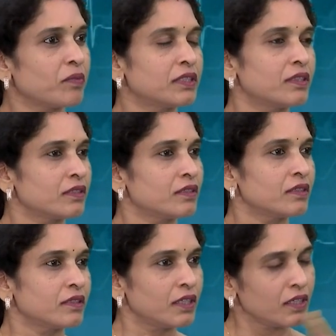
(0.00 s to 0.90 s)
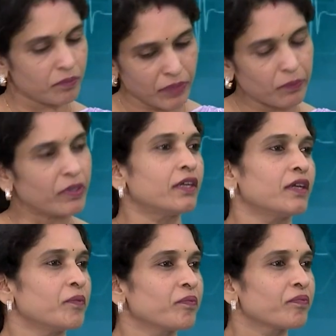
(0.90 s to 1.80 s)
మదర్ ది బేబీకి
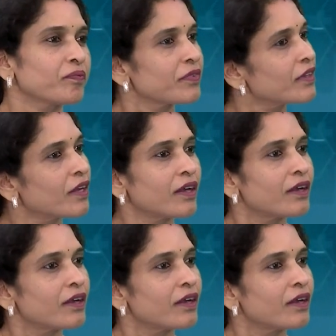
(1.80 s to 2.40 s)
బేబీకి అటాచ్